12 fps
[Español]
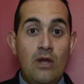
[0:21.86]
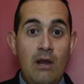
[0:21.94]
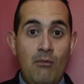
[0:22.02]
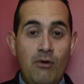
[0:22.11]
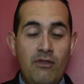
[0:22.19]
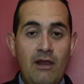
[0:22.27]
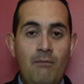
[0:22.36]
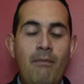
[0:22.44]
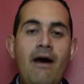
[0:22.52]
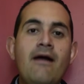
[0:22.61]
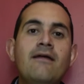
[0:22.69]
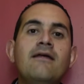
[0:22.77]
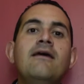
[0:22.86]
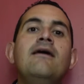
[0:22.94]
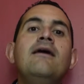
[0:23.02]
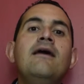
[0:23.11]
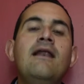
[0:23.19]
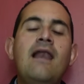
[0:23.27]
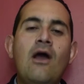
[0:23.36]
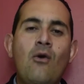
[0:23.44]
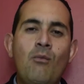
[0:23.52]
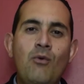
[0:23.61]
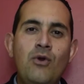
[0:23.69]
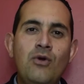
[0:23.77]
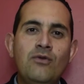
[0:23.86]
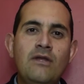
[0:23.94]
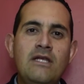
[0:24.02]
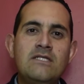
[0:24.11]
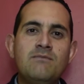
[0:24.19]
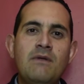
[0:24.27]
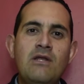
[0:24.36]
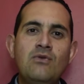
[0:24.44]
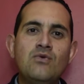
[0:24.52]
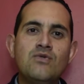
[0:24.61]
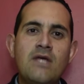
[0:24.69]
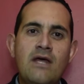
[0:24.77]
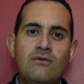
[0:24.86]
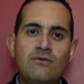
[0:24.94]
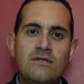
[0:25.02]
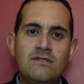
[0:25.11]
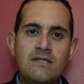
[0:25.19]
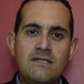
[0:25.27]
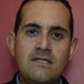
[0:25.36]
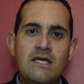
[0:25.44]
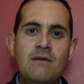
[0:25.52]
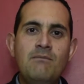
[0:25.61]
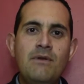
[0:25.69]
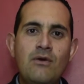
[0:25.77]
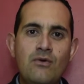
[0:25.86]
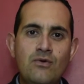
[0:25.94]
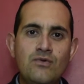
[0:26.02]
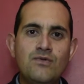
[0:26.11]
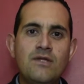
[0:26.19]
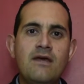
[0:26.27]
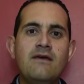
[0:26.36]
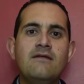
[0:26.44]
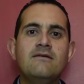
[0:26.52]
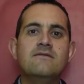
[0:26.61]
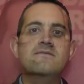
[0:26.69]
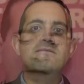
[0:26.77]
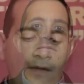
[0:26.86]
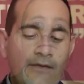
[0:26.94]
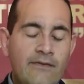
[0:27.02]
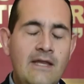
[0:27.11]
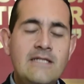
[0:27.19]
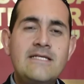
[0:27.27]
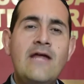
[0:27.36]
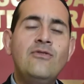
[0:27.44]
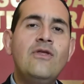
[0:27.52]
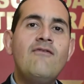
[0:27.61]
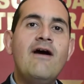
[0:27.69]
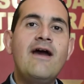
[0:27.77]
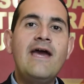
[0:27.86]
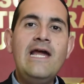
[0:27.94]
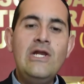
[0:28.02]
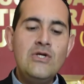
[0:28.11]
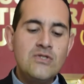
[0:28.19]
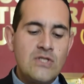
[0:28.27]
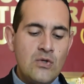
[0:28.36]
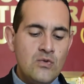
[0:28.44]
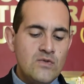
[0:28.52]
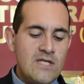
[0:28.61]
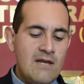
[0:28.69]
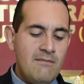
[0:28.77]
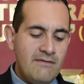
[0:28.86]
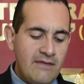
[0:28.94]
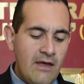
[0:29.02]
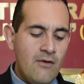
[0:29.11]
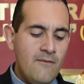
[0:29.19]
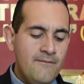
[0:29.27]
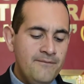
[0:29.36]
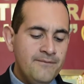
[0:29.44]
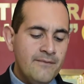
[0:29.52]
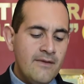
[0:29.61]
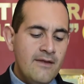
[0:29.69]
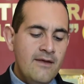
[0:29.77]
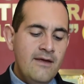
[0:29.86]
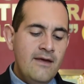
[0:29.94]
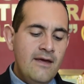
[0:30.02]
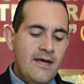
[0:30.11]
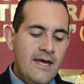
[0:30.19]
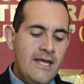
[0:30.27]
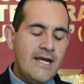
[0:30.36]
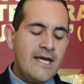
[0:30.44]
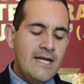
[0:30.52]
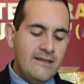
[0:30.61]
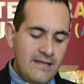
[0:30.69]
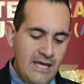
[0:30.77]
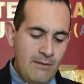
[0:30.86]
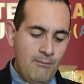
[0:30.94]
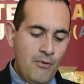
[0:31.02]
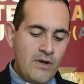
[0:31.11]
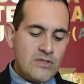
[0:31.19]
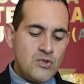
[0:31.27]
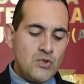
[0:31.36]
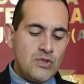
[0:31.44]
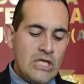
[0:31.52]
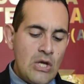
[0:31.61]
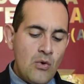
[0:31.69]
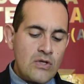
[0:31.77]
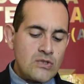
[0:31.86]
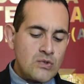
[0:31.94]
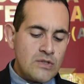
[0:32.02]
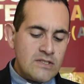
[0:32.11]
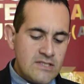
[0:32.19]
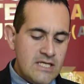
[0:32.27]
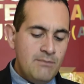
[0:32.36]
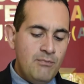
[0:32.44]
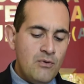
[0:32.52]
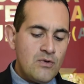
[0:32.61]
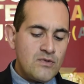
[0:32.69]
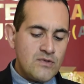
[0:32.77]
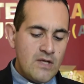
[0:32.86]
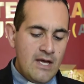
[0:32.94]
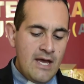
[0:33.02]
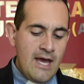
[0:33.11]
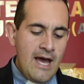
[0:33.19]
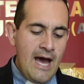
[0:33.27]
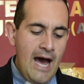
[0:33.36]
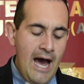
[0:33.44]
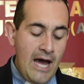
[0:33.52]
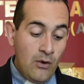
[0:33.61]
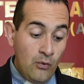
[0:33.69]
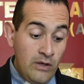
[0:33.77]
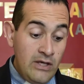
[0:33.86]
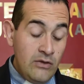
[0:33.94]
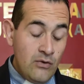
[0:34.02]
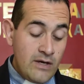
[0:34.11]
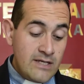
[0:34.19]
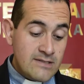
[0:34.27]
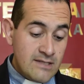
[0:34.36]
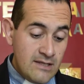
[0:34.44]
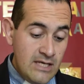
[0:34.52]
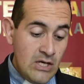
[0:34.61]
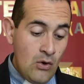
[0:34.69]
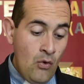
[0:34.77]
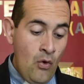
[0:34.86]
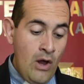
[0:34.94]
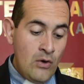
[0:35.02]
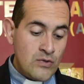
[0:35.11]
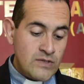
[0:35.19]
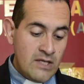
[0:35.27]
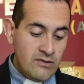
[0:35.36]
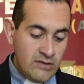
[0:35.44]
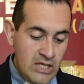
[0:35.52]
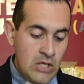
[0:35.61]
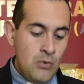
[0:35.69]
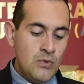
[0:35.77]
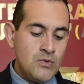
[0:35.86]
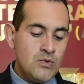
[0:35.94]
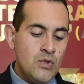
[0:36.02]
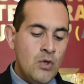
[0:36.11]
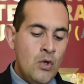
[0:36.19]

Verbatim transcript: el amor del Padre, la comunión del Espíritu Santo esté siempre con ustedes. Del Santo Evangelio según San Mateo. Y en aquel tiempo Jesús dijo a sus discípulos, han oído que se dijo a los antiguos,